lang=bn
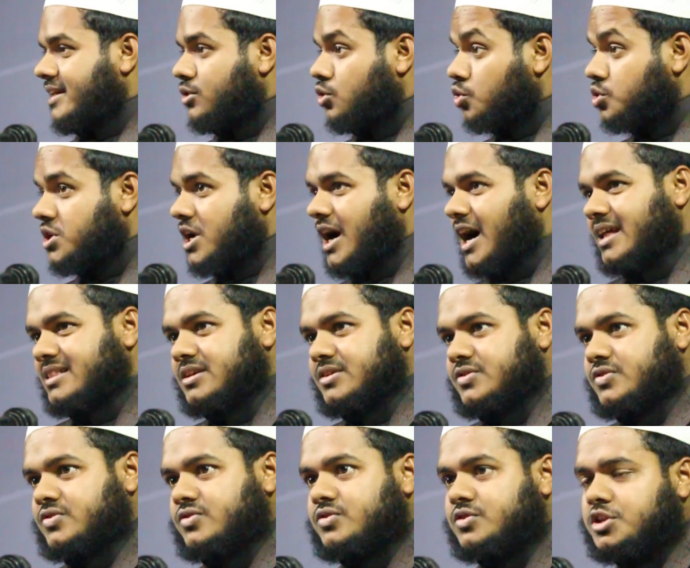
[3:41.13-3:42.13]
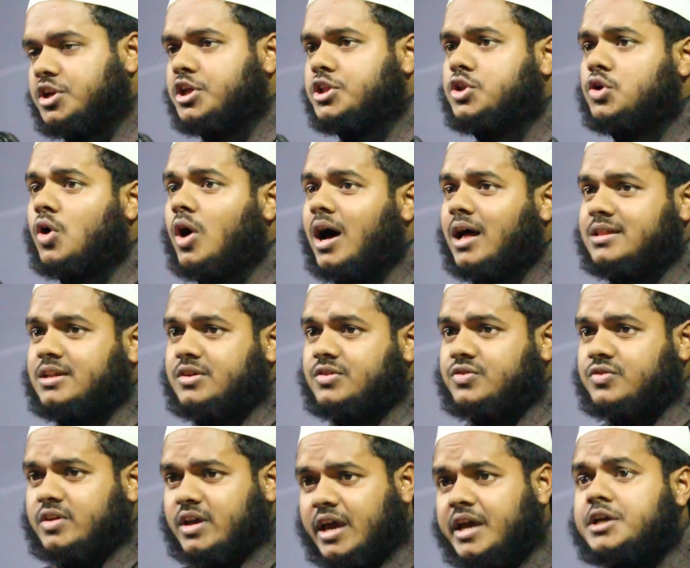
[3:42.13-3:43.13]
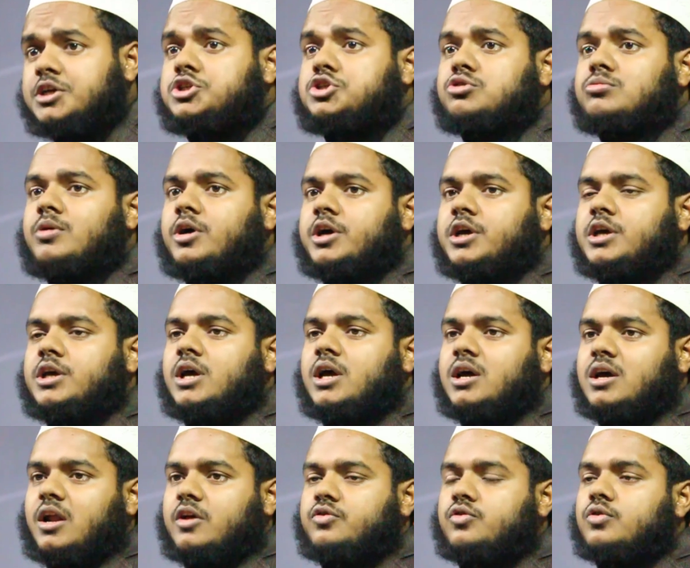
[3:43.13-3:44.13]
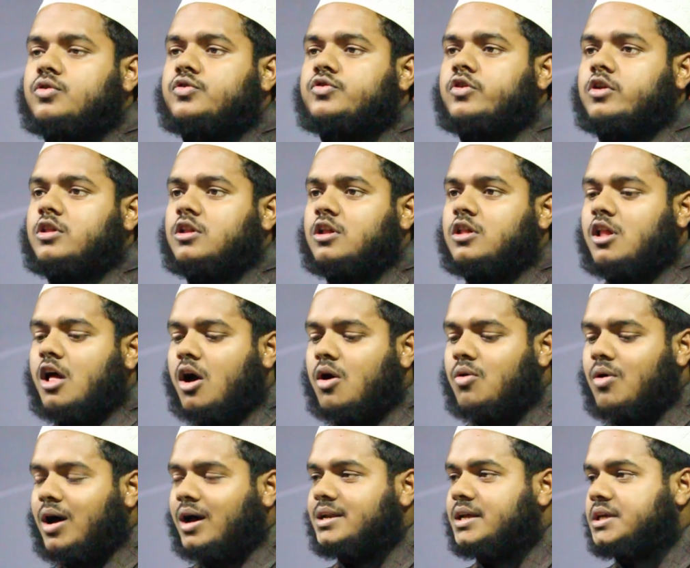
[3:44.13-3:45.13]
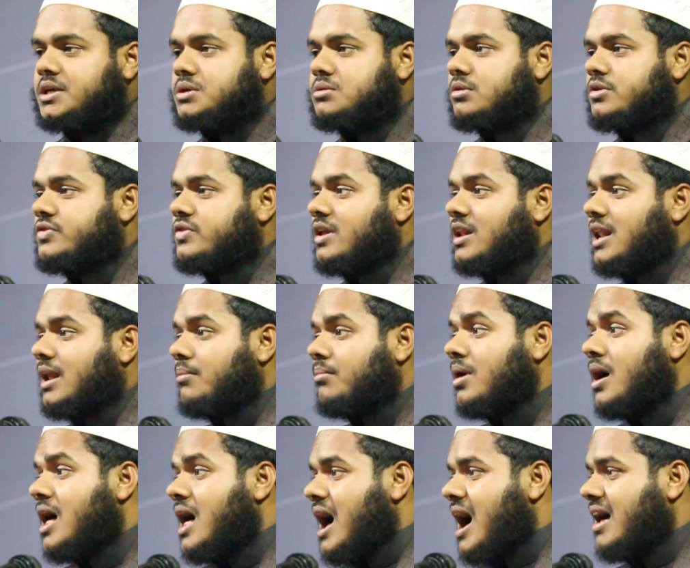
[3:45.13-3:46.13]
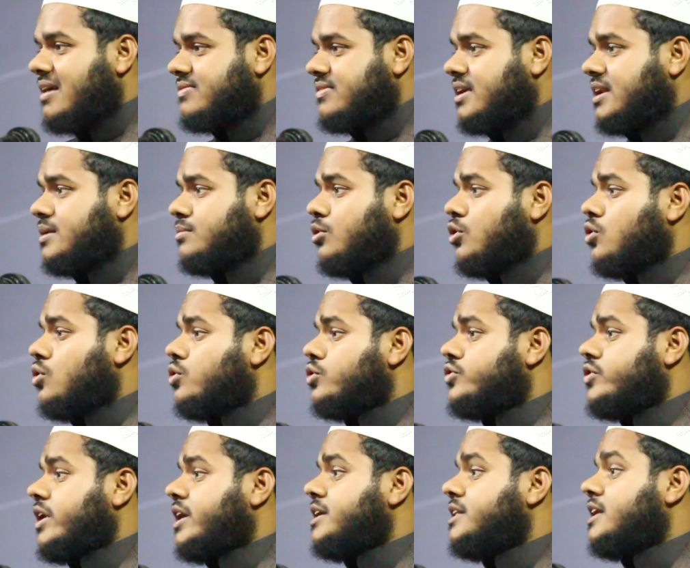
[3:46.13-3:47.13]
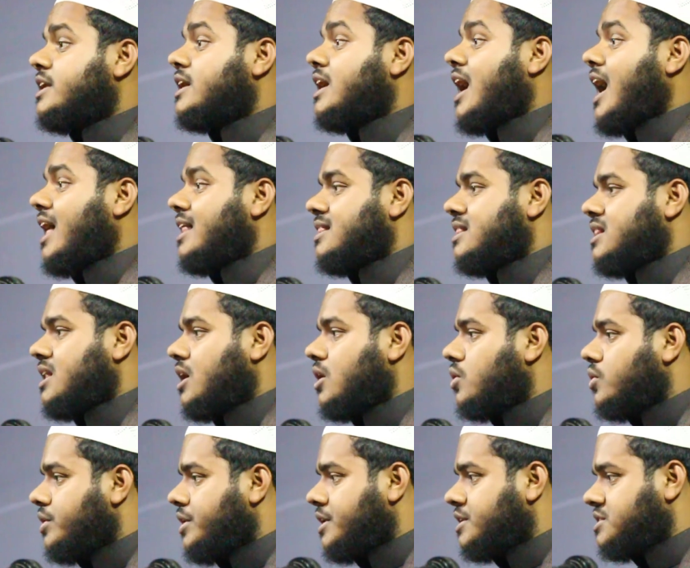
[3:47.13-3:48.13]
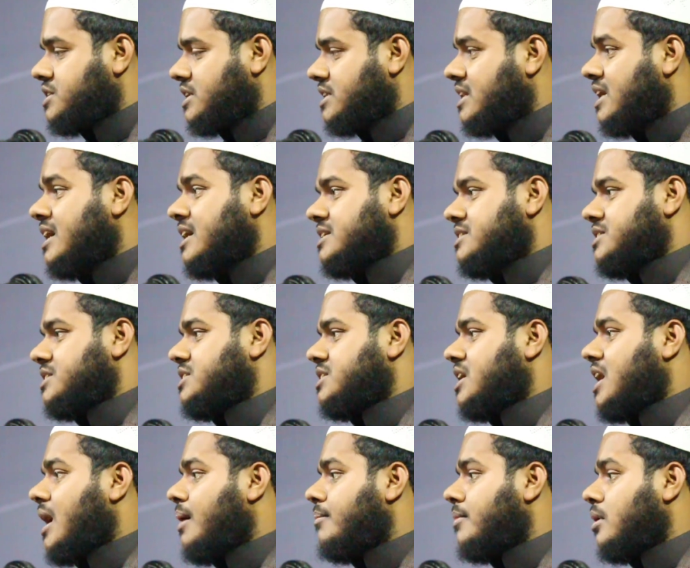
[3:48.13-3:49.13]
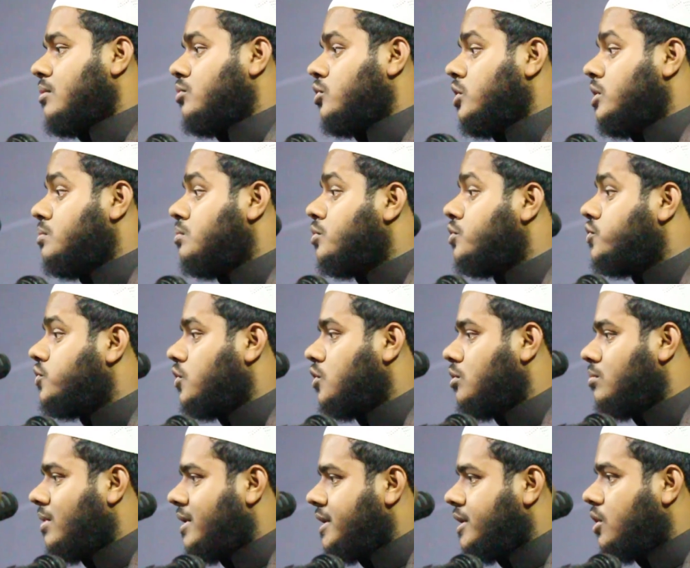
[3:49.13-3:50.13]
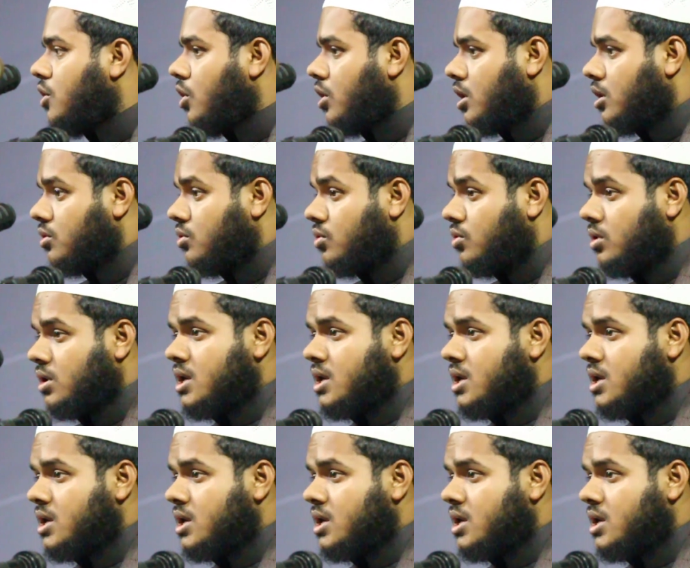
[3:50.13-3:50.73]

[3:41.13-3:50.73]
দুইটা হাদিস তৃতীয় হাদিস এই সময় রাসুল সাল্লাহ আলহি ওয়াসাল্লাম হাসান এবং হুসাইনের খাতনা করিয়েছেন যেটাকে আমরা বলি মুসলমানি করানো